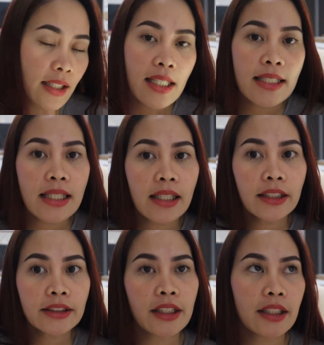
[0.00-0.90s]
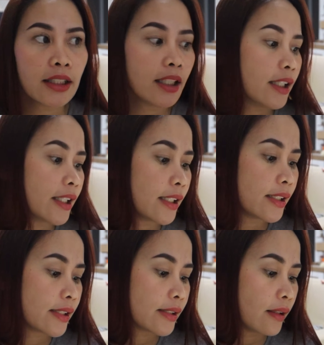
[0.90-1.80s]
Diri sa Qatar,
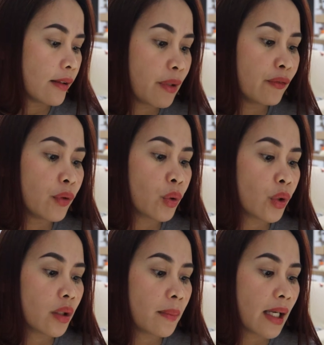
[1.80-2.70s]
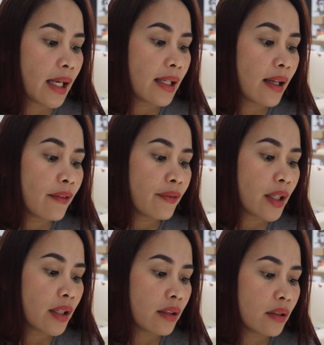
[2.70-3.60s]
guys, uh, before mga
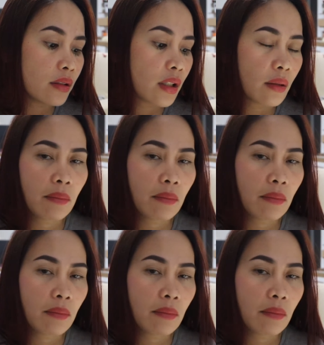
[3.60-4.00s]
11,